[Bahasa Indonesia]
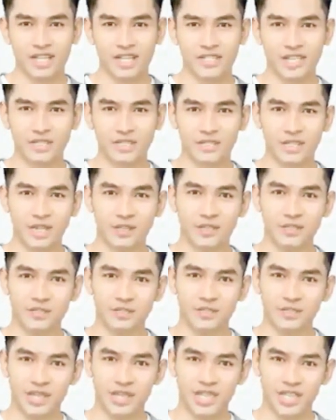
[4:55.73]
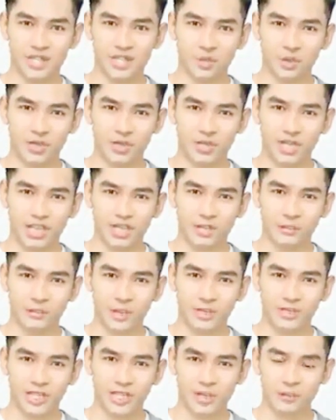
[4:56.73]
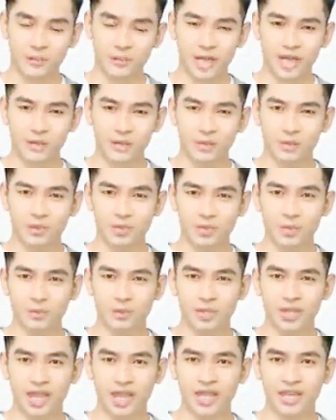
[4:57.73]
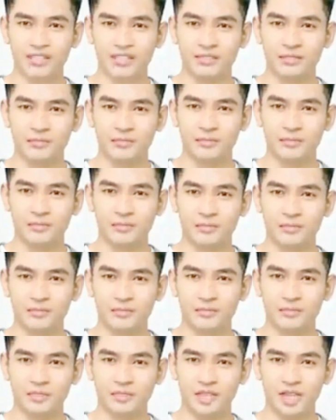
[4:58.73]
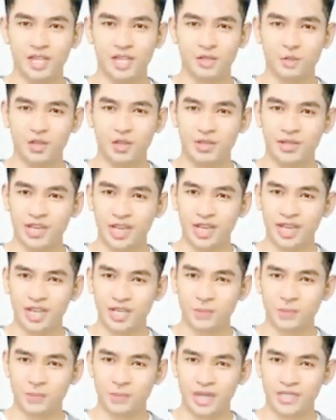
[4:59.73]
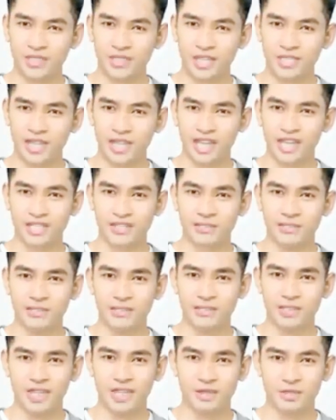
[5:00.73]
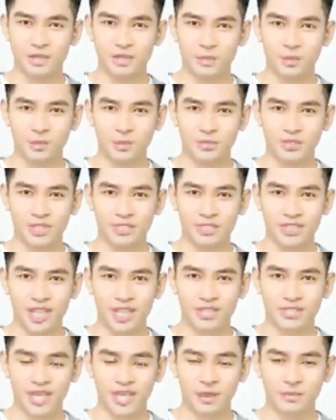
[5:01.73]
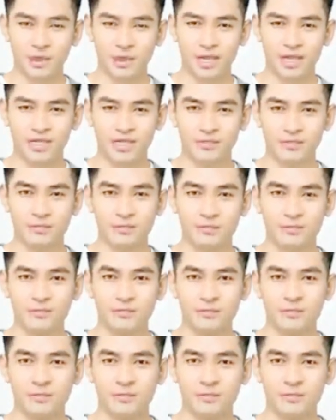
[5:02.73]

Daniel menendangnya dengan satu tendangan, dan menerbangkan Hattori itu di tempat yang terakhir terbang lebih dari 10